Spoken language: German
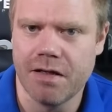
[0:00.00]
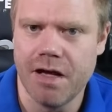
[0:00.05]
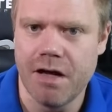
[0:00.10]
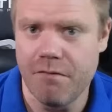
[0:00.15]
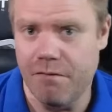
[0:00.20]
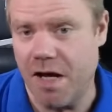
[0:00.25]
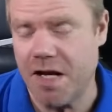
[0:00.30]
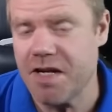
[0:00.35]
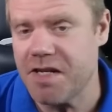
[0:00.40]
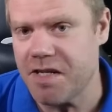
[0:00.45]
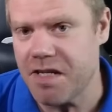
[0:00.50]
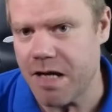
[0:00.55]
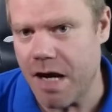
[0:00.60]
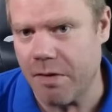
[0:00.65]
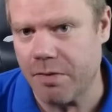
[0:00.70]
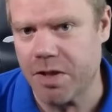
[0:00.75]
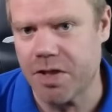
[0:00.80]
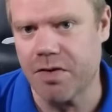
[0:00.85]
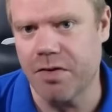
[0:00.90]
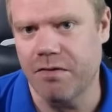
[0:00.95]
Wenn ich ihn
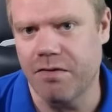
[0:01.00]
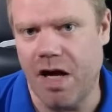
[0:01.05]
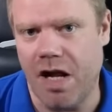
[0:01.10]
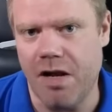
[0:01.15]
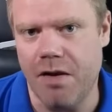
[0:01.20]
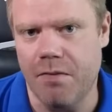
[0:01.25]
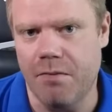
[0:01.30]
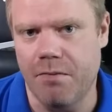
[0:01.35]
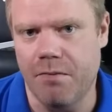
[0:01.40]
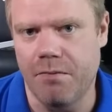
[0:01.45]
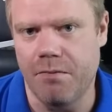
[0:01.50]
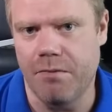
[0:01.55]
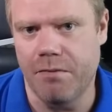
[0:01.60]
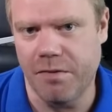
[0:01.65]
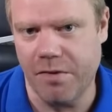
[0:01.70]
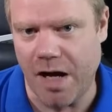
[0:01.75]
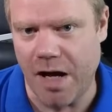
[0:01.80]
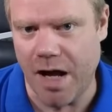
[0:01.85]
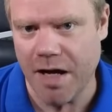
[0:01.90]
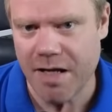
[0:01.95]
aber zur Wahl
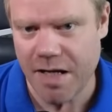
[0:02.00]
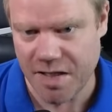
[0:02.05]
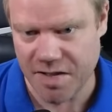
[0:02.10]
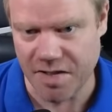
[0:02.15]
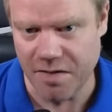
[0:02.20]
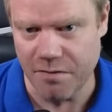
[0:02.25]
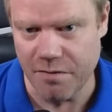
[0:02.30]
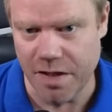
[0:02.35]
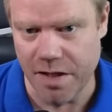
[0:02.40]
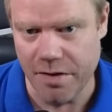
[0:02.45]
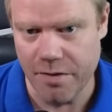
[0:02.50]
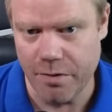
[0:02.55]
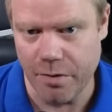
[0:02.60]
veranlassen will